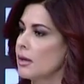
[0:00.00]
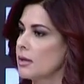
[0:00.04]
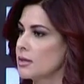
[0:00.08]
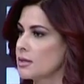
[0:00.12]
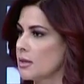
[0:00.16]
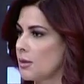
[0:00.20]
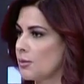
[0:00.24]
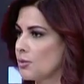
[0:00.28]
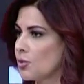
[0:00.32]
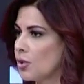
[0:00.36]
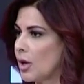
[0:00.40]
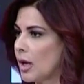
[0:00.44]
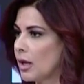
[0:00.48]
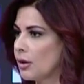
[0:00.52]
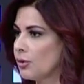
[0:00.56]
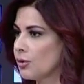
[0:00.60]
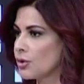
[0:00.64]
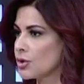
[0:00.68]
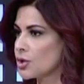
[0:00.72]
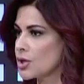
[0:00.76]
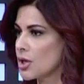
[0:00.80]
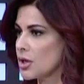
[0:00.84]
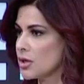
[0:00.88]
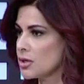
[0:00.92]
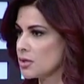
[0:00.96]
يعني اذا بنروح على
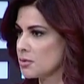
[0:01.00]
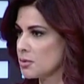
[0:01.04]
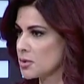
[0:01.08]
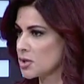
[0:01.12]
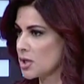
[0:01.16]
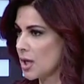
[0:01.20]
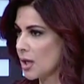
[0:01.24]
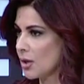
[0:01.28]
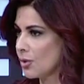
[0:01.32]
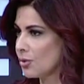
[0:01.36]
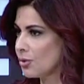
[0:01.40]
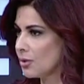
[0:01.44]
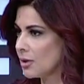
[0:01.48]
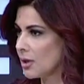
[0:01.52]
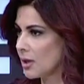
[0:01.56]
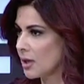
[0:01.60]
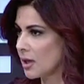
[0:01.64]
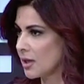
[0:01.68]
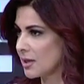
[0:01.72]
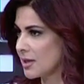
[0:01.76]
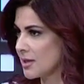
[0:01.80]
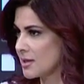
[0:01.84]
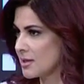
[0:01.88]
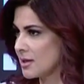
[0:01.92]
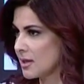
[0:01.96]
الاورجنس مش رح يكون
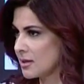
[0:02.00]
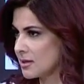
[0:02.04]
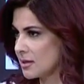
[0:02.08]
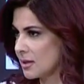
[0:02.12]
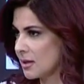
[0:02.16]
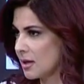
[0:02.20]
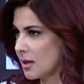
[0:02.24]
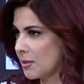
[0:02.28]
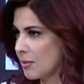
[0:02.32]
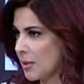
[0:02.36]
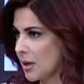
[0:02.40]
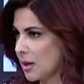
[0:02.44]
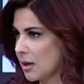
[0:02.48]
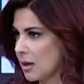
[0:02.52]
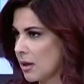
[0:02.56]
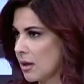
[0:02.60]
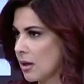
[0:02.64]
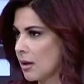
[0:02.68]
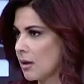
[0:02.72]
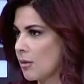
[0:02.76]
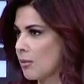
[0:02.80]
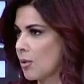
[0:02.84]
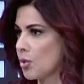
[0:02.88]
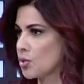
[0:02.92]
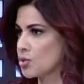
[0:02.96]
الاختصاصي
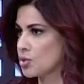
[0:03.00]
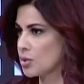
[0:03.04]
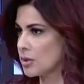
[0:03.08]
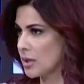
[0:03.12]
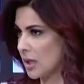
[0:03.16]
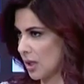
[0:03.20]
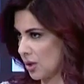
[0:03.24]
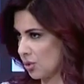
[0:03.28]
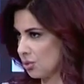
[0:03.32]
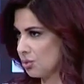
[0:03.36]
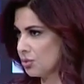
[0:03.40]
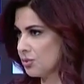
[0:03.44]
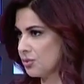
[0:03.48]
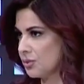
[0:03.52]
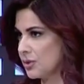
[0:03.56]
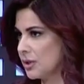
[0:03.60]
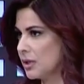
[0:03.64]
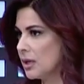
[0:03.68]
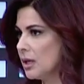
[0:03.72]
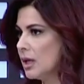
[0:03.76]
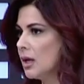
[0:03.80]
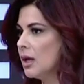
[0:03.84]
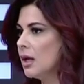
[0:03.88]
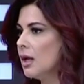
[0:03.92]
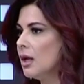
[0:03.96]
دائما موجود رح يكون
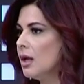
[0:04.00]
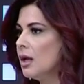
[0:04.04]
في